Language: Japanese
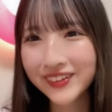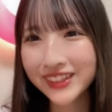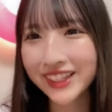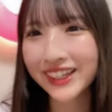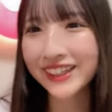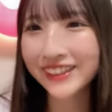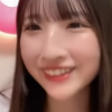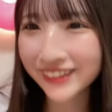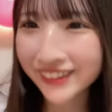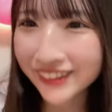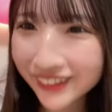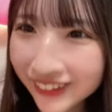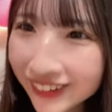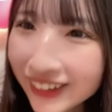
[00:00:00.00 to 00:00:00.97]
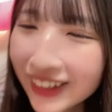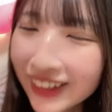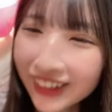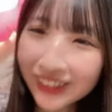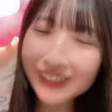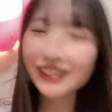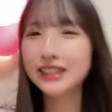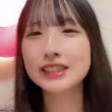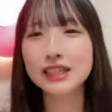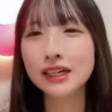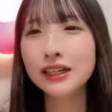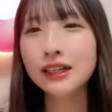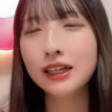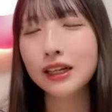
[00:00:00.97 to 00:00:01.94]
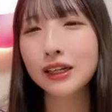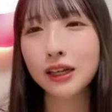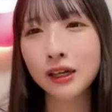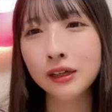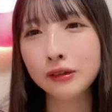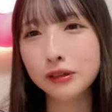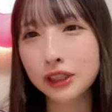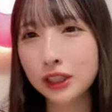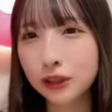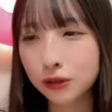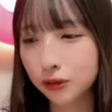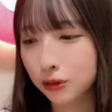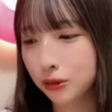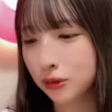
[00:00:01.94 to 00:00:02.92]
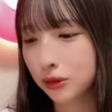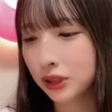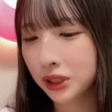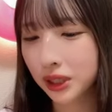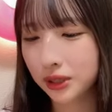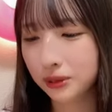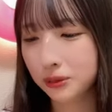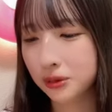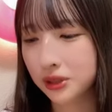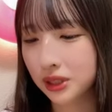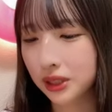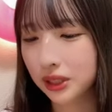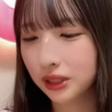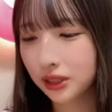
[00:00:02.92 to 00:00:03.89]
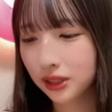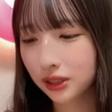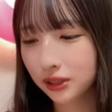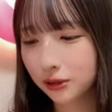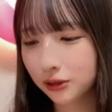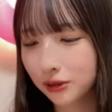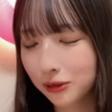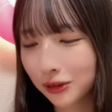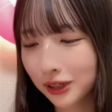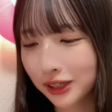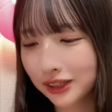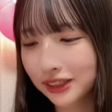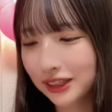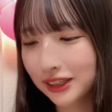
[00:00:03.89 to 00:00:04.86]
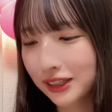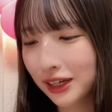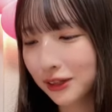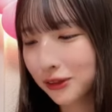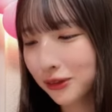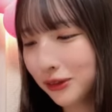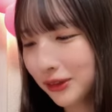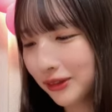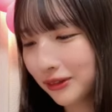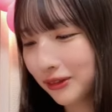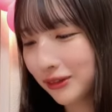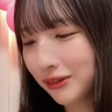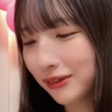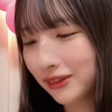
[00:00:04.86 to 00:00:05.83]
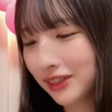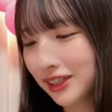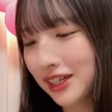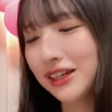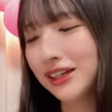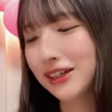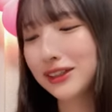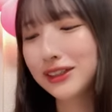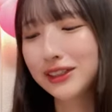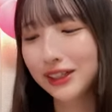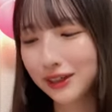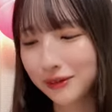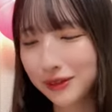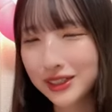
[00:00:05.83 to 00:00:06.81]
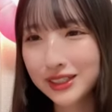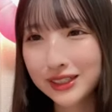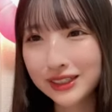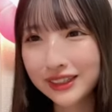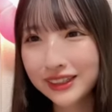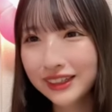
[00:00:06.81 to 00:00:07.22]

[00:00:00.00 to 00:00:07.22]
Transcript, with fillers: 見てくるのなぜかあの E のとこにあやむろさんがいて俺ができないとニヤニヤしてきました